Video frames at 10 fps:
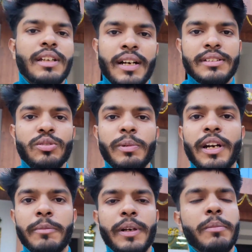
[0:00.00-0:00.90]
यहाँ से
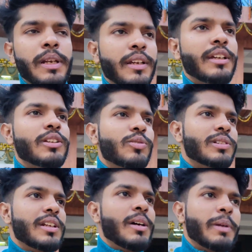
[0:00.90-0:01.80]
तुम्हें रेंट पे नहीं मिलेगी
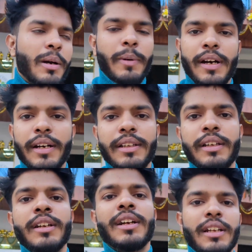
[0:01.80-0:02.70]
तो इसलिए हम यहाँ पे आ गए
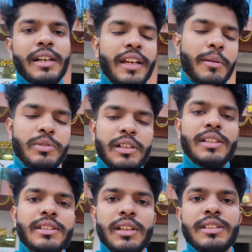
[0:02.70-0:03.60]
थे लेकिन आप
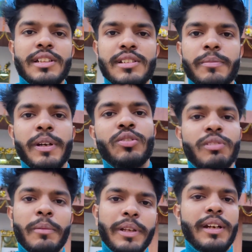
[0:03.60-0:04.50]
चलते सीधे स्टेशन पे
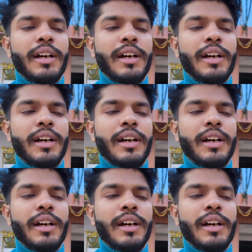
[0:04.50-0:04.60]
तो वहाँ पे